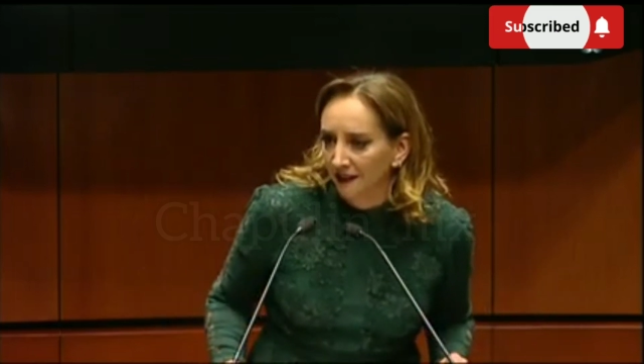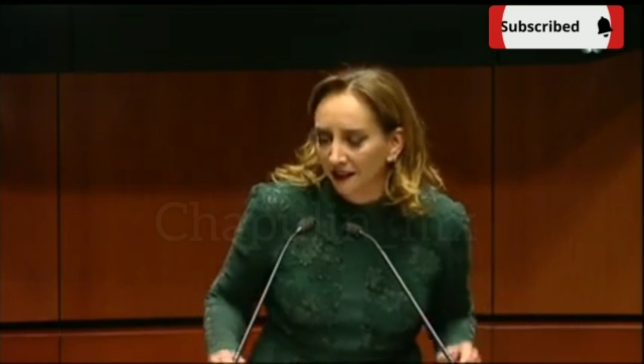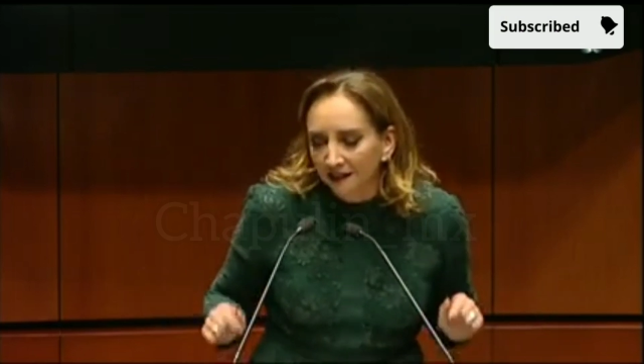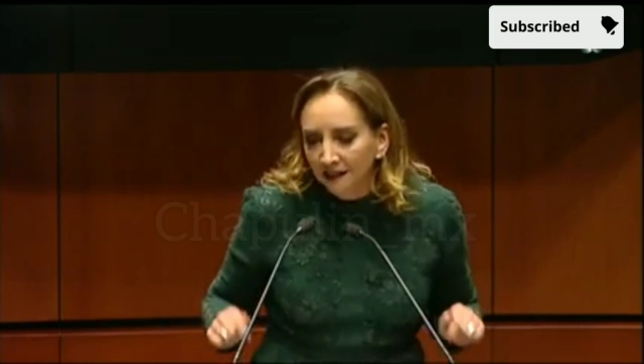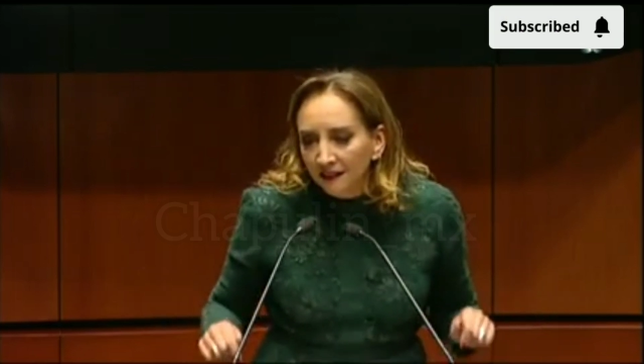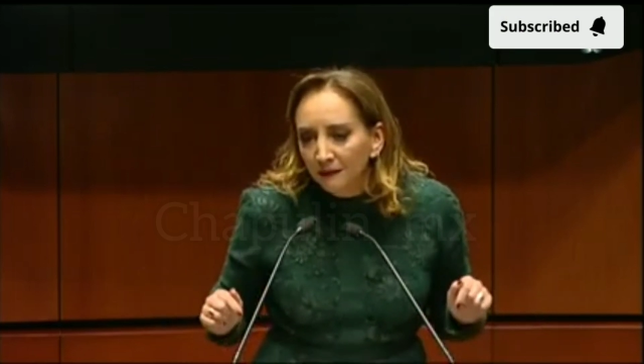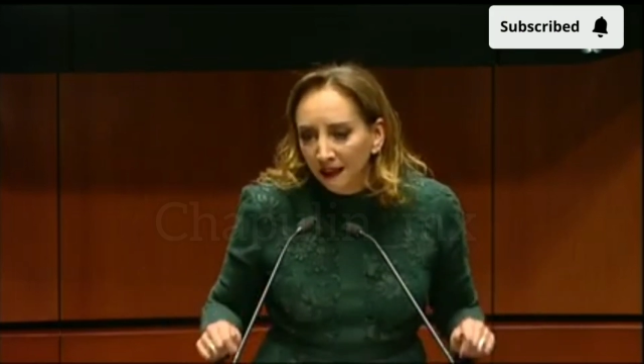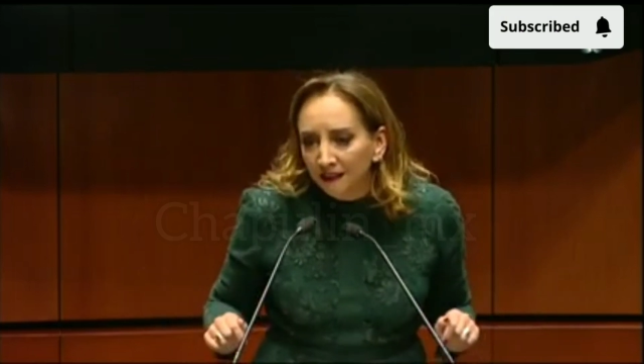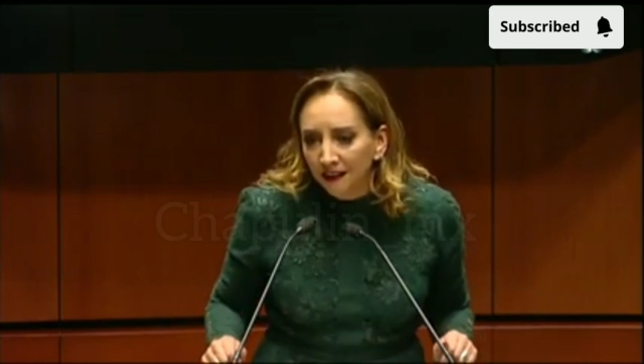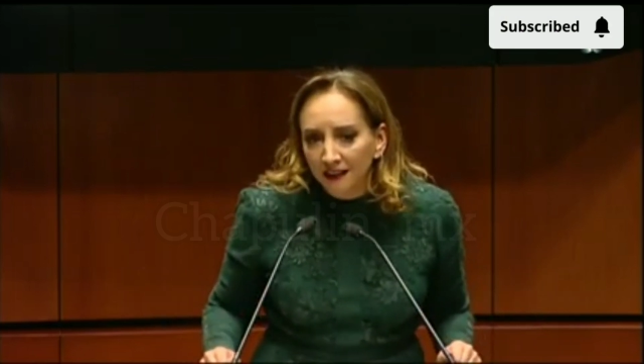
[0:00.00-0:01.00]
este
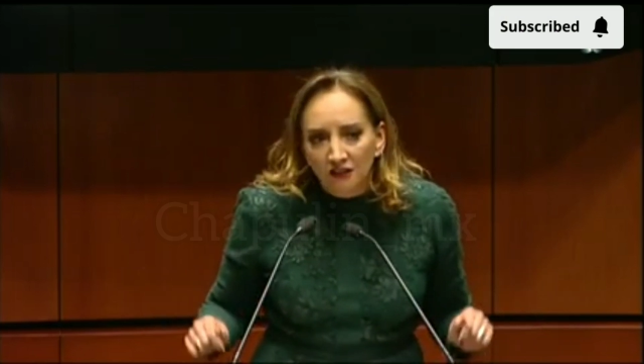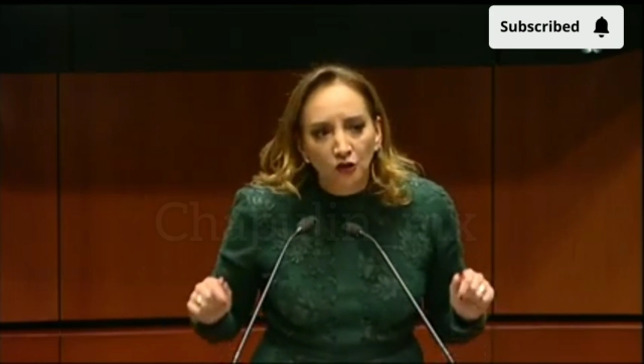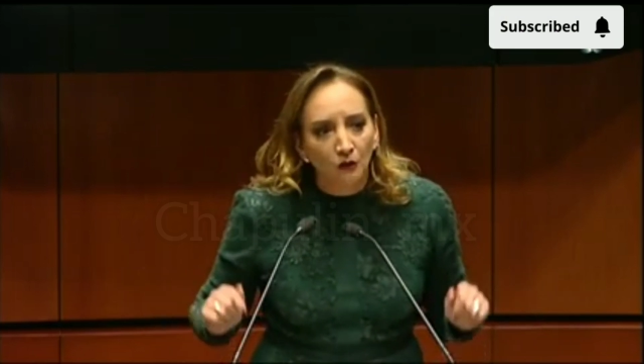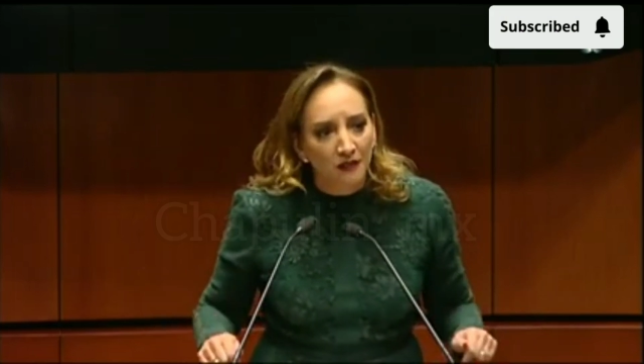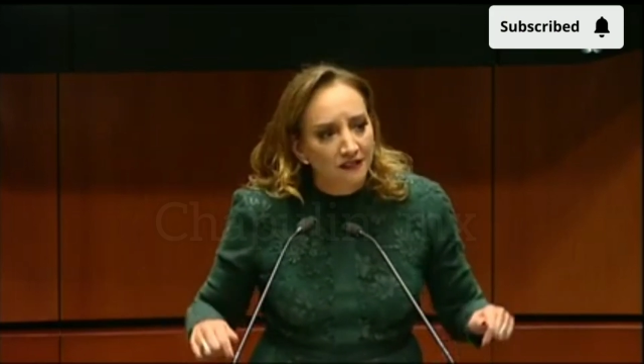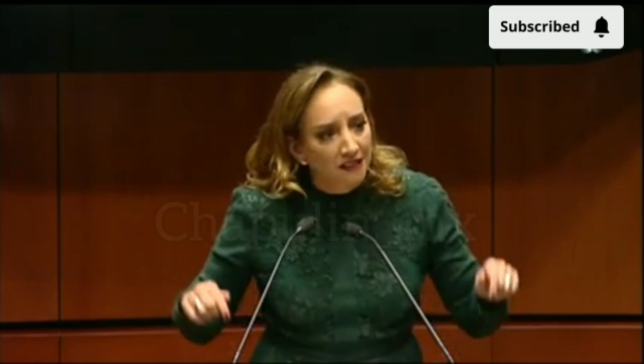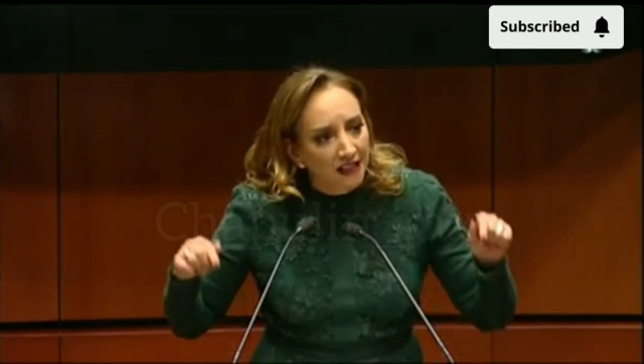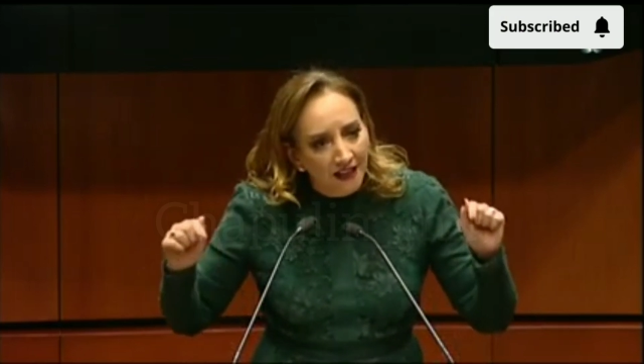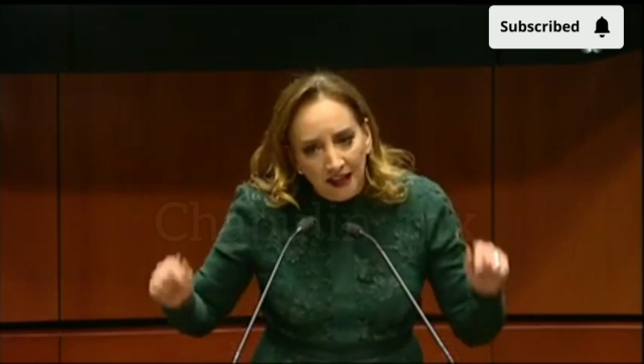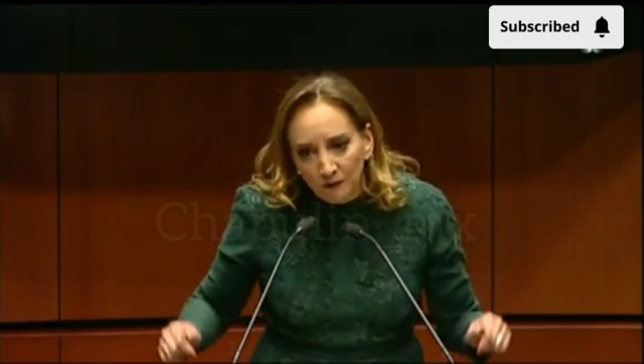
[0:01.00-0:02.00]
debate es sobre si
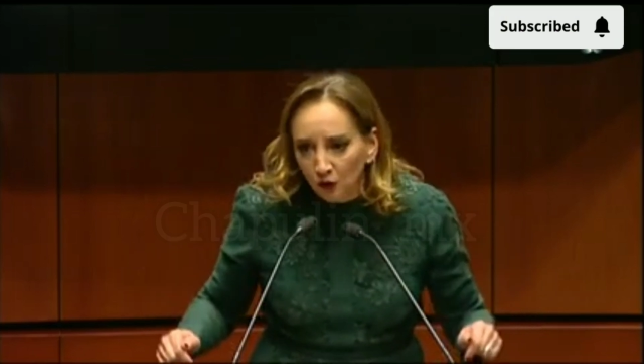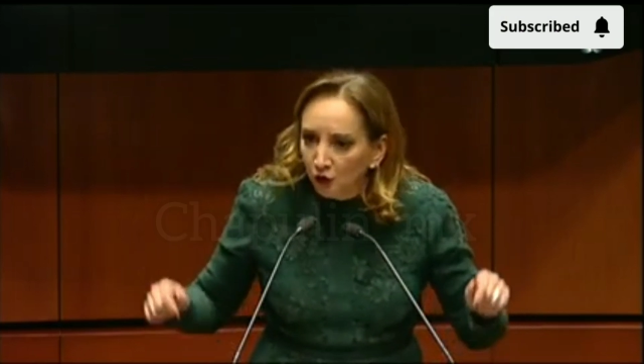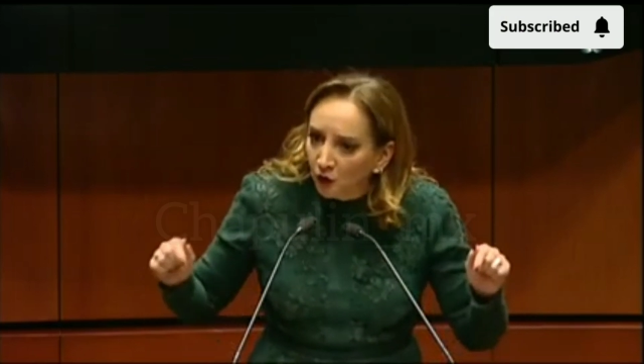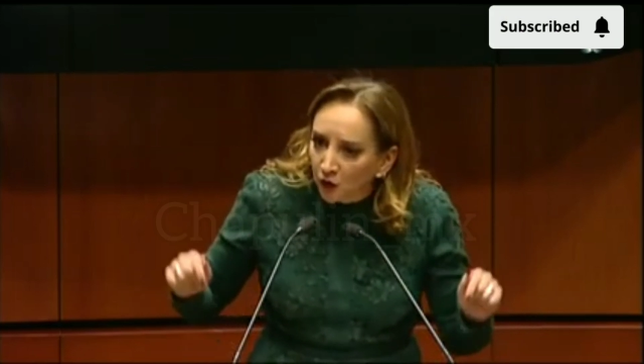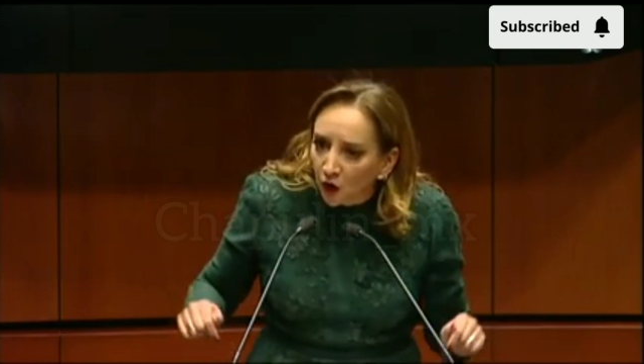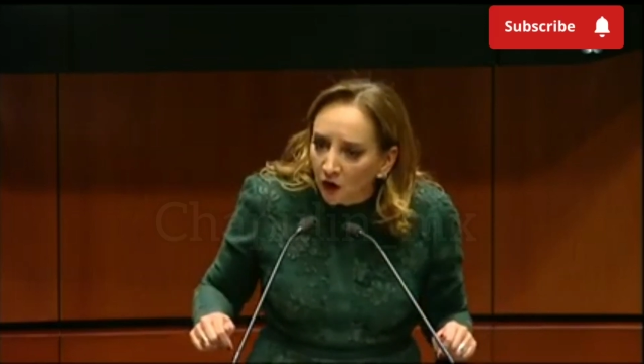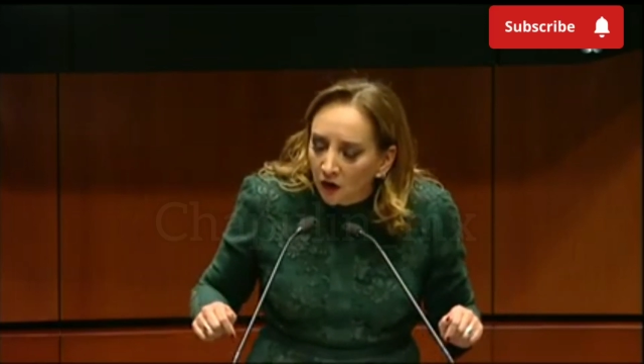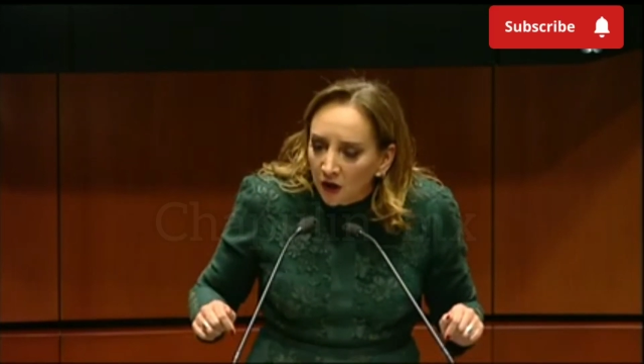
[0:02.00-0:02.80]
queremos o no